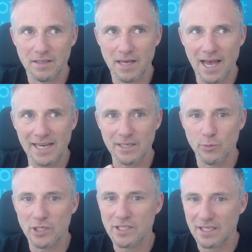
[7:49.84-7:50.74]
eigene
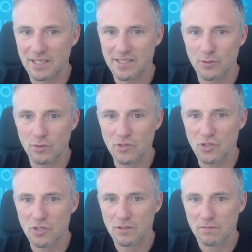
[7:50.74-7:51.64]

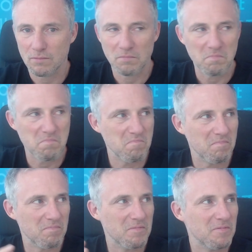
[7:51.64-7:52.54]
Monetarisierungs-
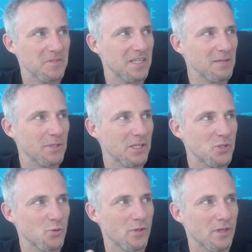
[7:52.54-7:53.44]
wie sagt man
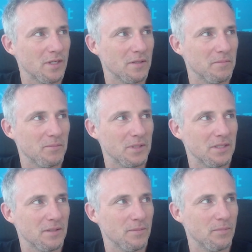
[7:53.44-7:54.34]
dazu, ähm,
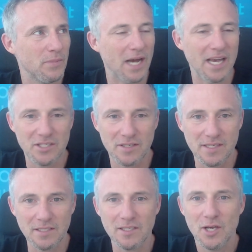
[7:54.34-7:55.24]
ähm, Bereiche
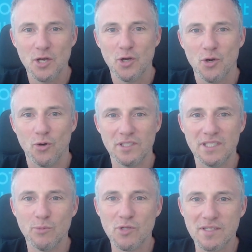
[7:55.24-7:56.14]
sind. Und
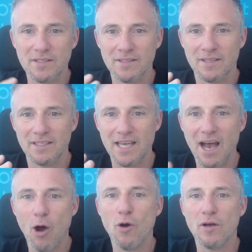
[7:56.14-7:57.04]
die müssen ja
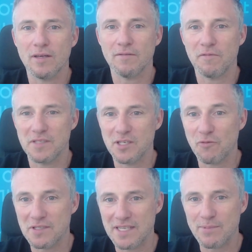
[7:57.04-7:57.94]
auch für sich
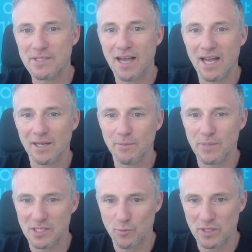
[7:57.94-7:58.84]
von selbst tragen,
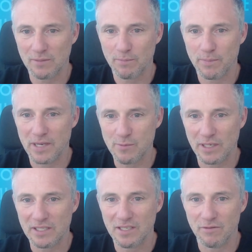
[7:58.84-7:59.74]

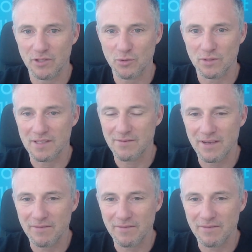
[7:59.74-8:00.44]
perspektivisch. Und da sind wir ja